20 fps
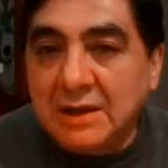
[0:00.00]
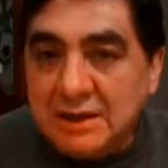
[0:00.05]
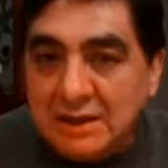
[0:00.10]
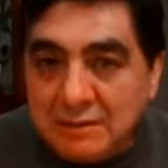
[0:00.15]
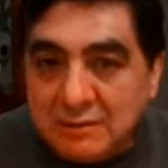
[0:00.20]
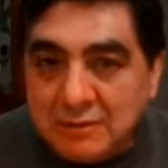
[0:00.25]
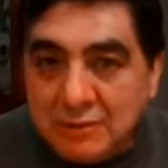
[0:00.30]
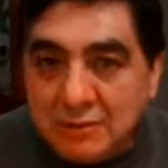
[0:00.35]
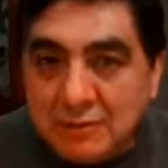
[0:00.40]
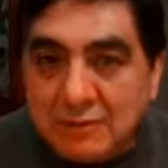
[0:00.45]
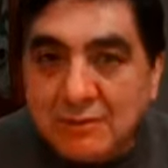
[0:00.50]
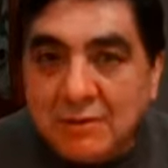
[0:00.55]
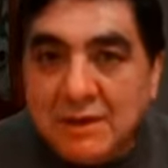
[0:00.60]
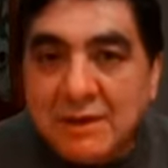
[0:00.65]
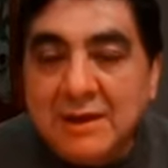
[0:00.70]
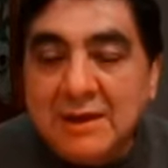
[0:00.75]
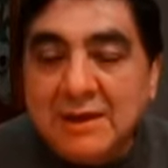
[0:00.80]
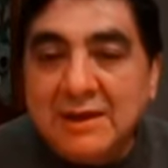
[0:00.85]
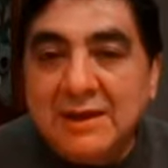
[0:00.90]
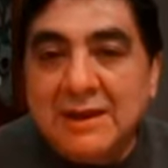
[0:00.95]
el libro
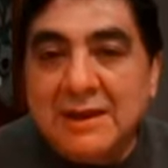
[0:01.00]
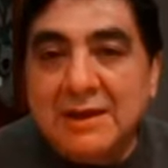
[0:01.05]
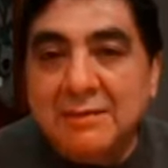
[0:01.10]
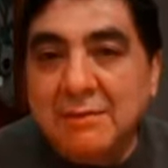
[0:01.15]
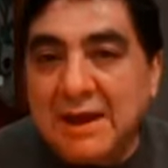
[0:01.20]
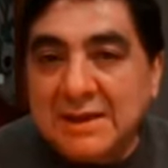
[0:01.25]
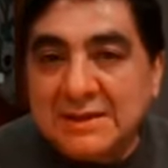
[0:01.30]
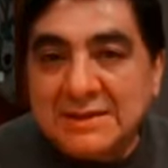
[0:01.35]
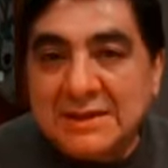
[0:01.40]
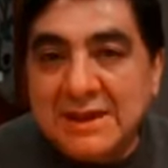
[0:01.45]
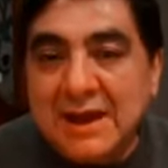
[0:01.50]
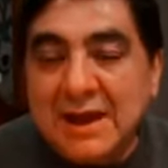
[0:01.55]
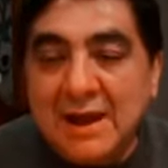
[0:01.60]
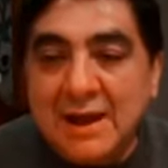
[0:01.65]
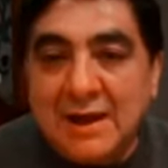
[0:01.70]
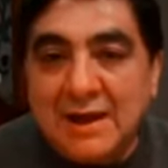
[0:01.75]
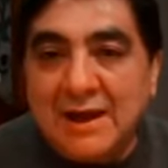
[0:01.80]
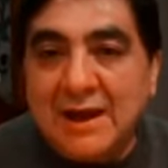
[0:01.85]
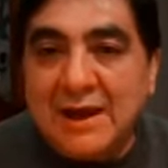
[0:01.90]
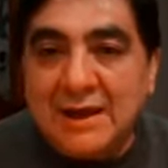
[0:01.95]
que vas a,